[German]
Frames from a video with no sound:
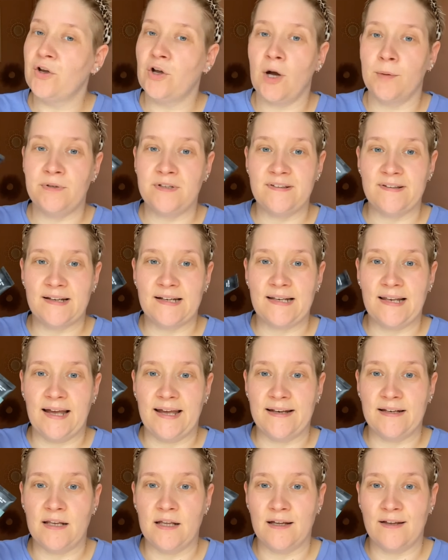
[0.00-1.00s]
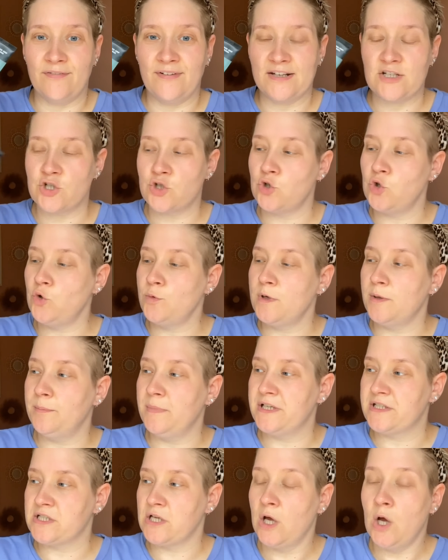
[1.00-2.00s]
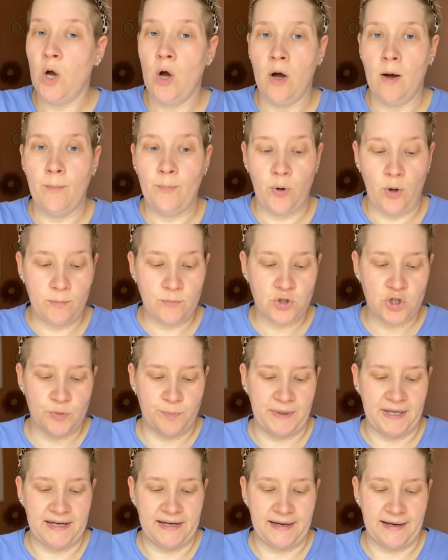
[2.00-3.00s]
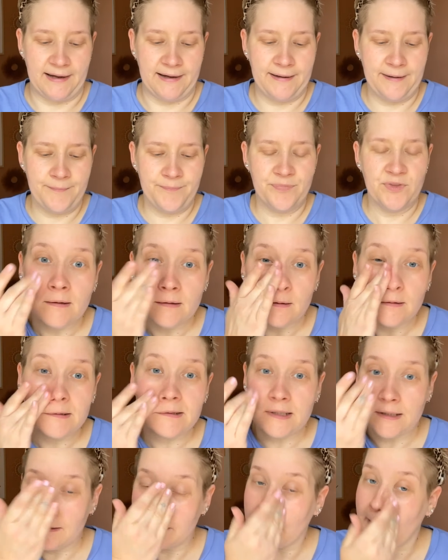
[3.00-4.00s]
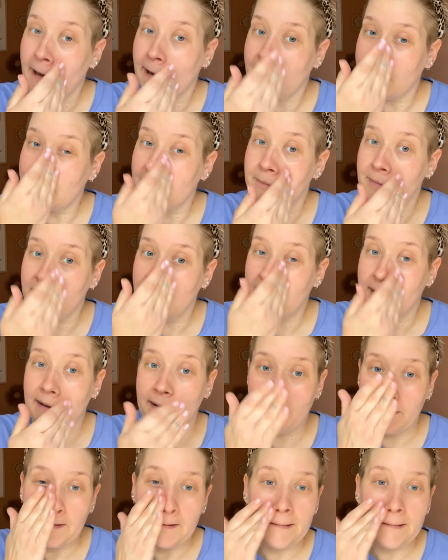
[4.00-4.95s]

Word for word: Kommt in dieser kleinen Quetschtube mit Pumpspender und den trage ich mir